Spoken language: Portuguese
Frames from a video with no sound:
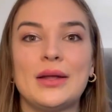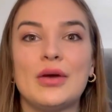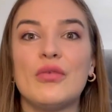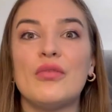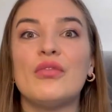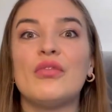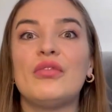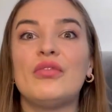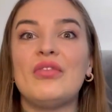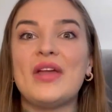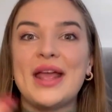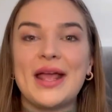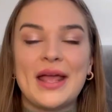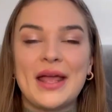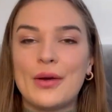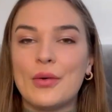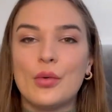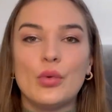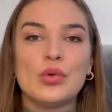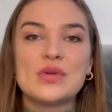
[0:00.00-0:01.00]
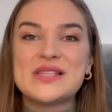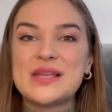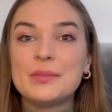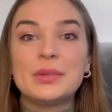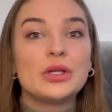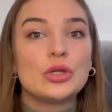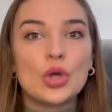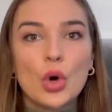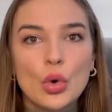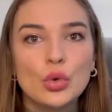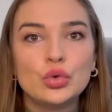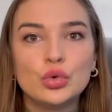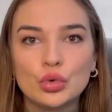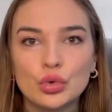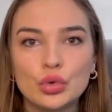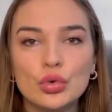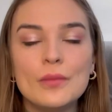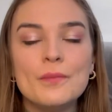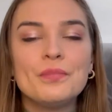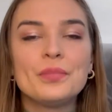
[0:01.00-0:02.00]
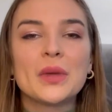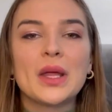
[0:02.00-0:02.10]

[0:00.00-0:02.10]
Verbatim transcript: eu, ve eu sempre dou tudo.